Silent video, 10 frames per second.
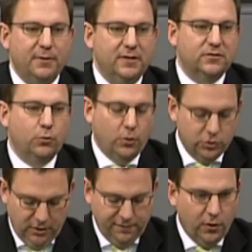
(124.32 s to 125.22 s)

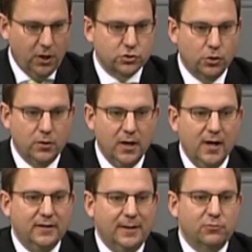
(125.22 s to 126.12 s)
historischer Forschung.
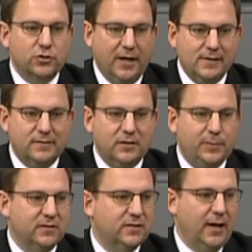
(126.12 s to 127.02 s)
Dem stellen sich
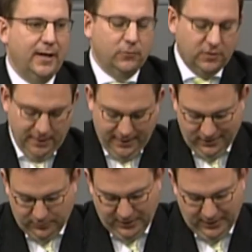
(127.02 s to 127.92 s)
Parteien, und zwar
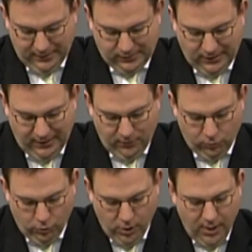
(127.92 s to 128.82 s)
SPD,
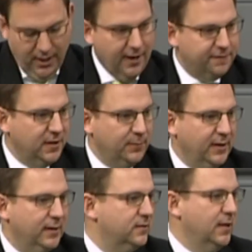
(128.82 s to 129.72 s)
CDU,
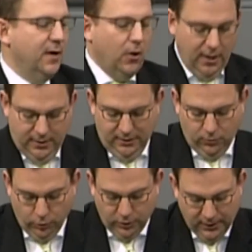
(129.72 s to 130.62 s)
FDP, ich nehme auch an die
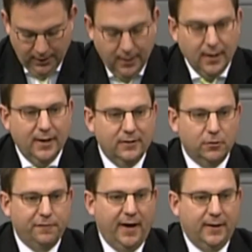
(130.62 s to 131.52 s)
Grünen.
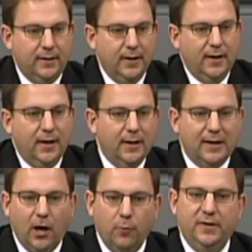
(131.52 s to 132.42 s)
Insofern äh,
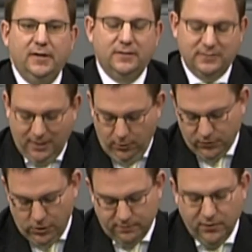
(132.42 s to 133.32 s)
glaube ich, darum
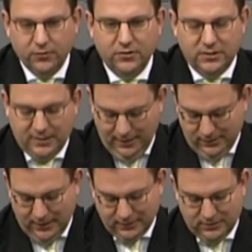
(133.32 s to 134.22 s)
sollten wir uns nicht
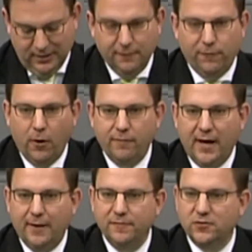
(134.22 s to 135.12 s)
gegenseitig Dinge
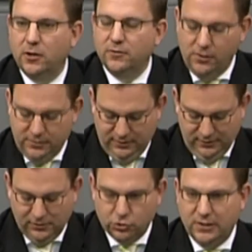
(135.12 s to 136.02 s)
vorwerfen, sondern sollten
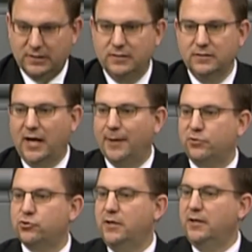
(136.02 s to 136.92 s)
diese geschichtlichen
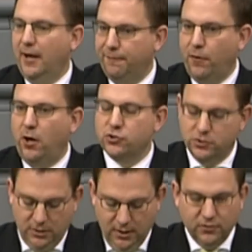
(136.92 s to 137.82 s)
Tatbestände
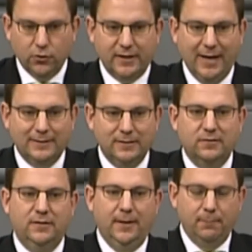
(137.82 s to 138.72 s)
erforschen, zur Kenntnis
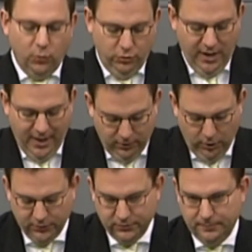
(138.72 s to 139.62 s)
nehmen und
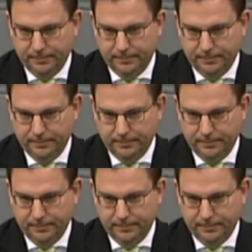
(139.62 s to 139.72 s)
einordnen.